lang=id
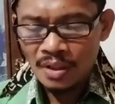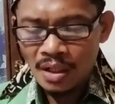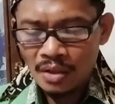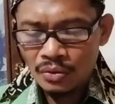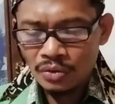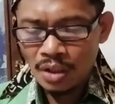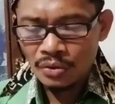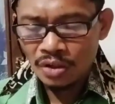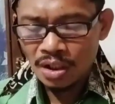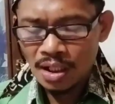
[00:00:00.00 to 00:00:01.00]
Aku tahu
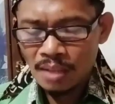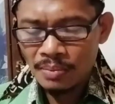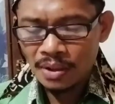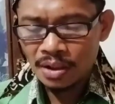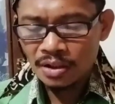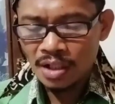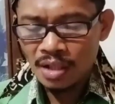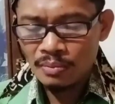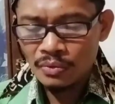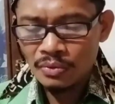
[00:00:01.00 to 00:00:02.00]
segala
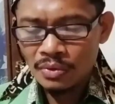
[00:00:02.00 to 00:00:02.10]
pekerjaanmu.